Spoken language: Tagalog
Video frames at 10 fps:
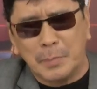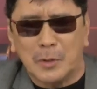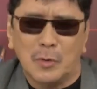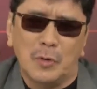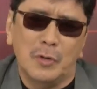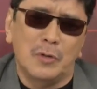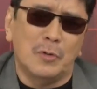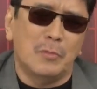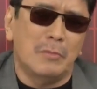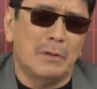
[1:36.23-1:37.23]
Pero
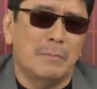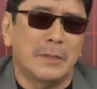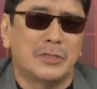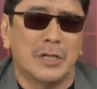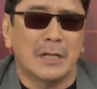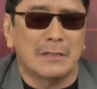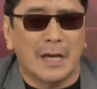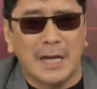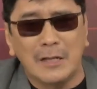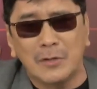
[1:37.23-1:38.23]
yung iba dyan,
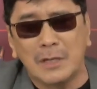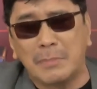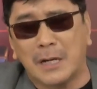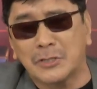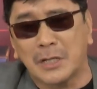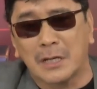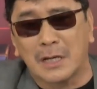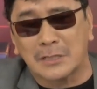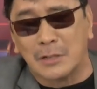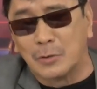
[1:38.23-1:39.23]
dahil yung iba kasi
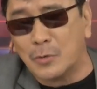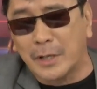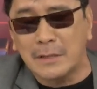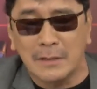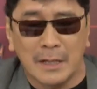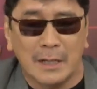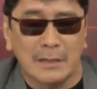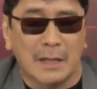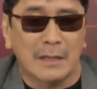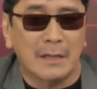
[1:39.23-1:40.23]
kasalukuyan, eh
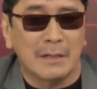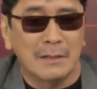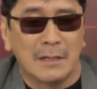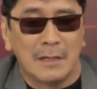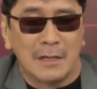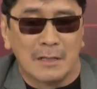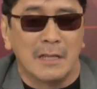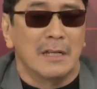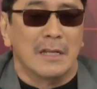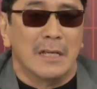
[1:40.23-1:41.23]
talagang
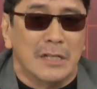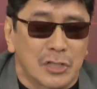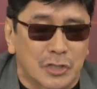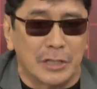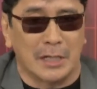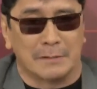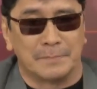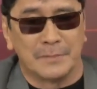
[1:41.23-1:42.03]
nililinis din yan.